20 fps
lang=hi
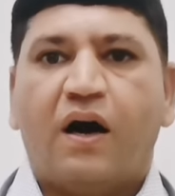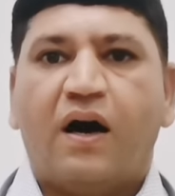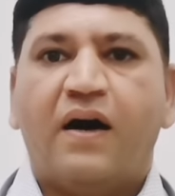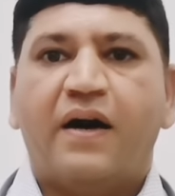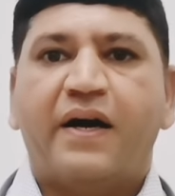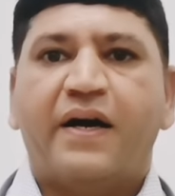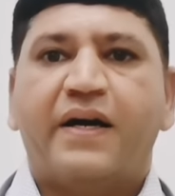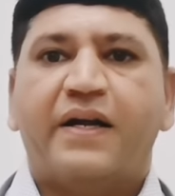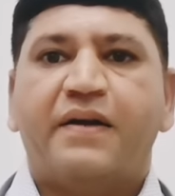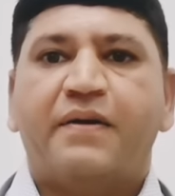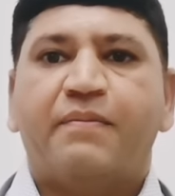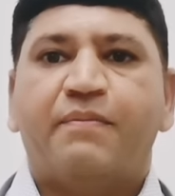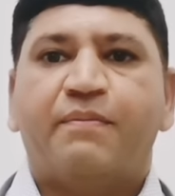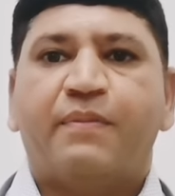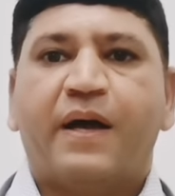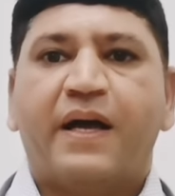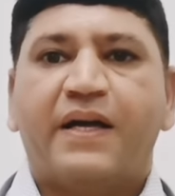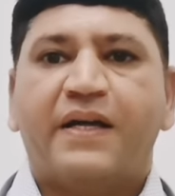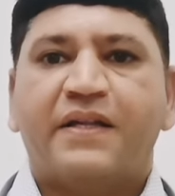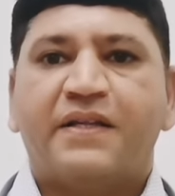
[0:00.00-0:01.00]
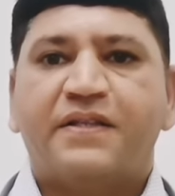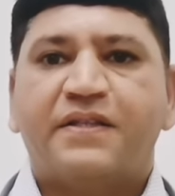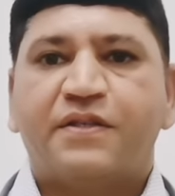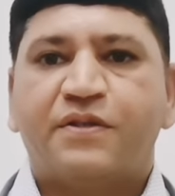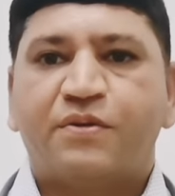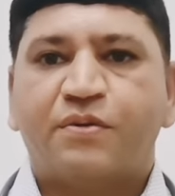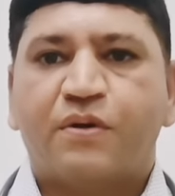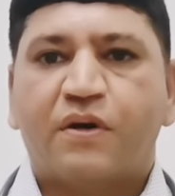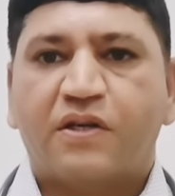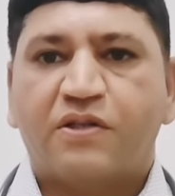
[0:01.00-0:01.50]
ऑलरेडी मैं इन
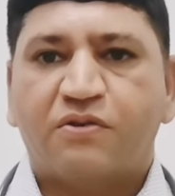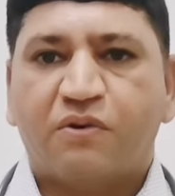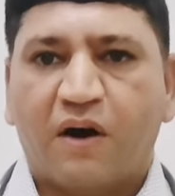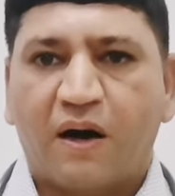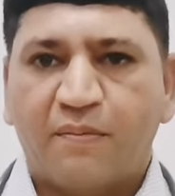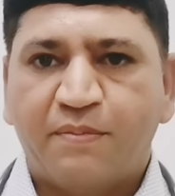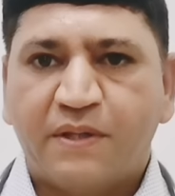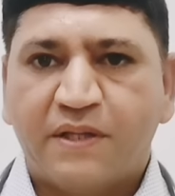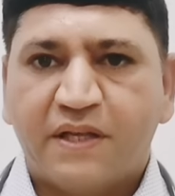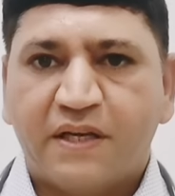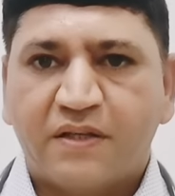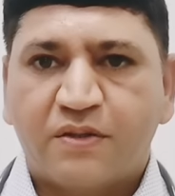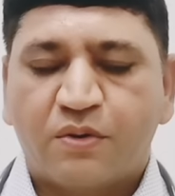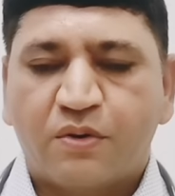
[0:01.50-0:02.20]
चीज़ों का जवाब भी दे